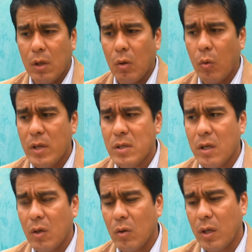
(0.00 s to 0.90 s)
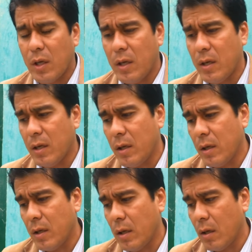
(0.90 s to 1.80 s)
Los jueces creo que
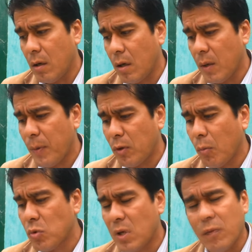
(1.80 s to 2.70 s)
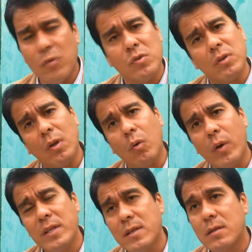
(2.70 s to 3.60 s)
eh, respeto mucho la función de los
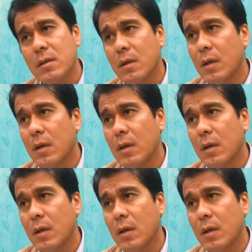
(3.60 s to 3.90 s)
jueces